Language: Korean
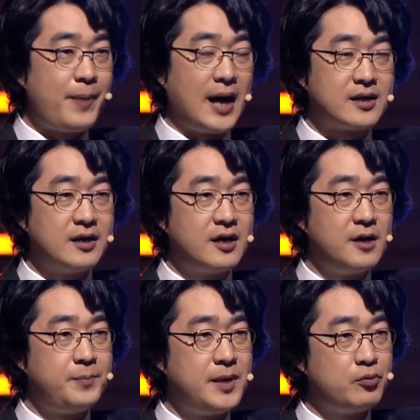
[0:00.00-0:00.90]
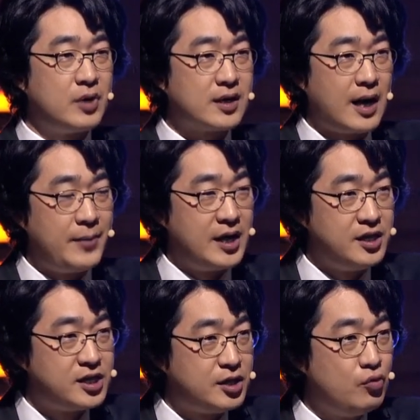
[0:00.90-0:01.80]
바닥에 피부가
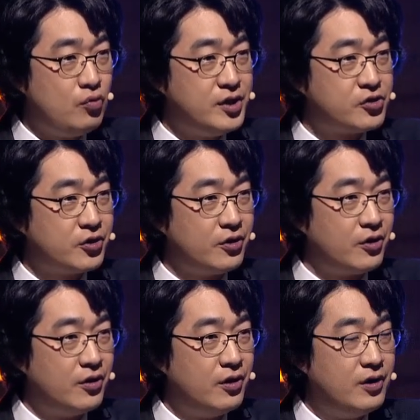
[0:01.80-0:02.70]
가만히 짓눌리죠.